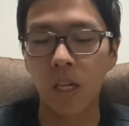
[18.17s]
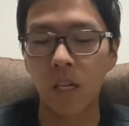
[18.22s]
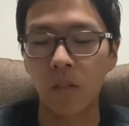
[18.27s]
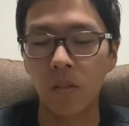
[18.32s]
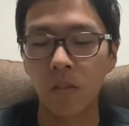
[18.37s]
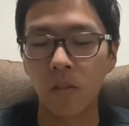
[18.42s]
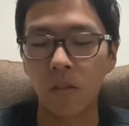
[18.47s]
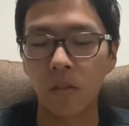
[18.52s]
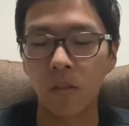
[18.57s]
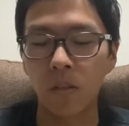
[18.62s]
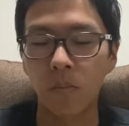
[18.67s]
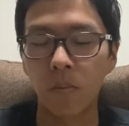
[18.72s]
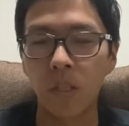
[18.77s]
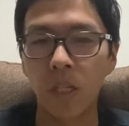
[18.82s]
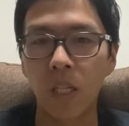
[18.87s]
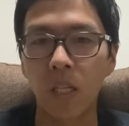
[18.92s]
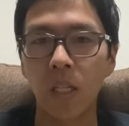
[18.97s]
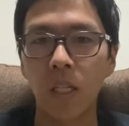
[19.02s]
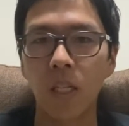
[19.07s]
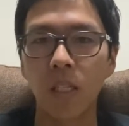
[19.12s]
彼女のつぶ
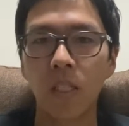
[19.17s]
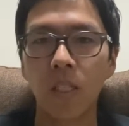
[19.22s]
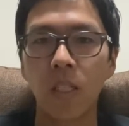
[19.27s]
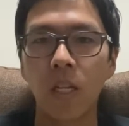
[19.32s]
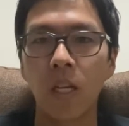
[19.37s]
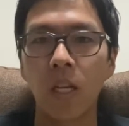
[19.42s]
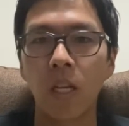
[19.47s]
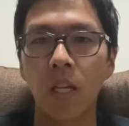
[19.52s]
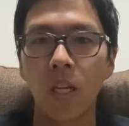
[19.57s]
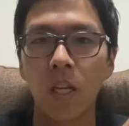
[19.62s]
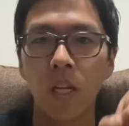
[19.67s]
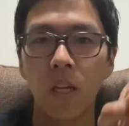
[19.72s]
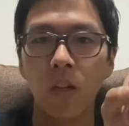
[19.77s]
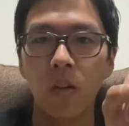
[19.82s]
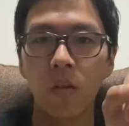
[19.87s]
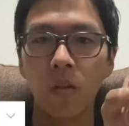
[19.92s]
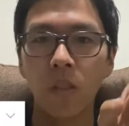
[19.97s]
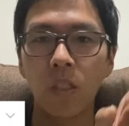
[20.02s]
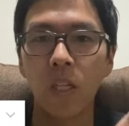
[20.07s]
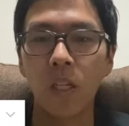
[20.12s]
やきはですね、
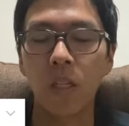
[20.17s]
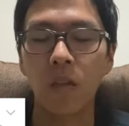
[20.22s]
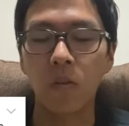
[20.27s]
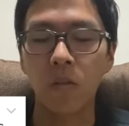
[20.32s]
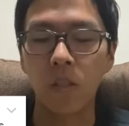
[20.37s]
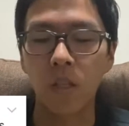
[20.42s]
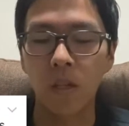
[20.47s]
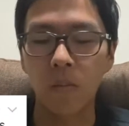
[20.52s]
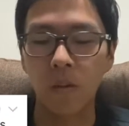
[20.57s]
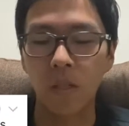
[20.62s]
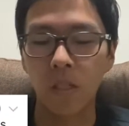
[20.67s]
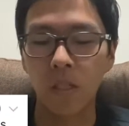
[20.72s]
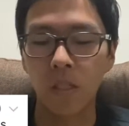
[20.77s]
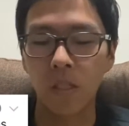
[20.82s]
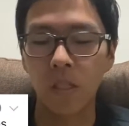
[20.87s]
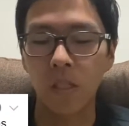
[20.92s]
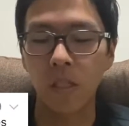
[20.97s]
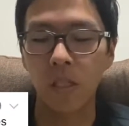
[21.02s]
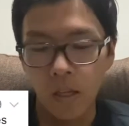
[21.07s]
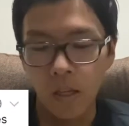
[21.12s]
こちらでございま
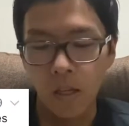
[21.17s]
す。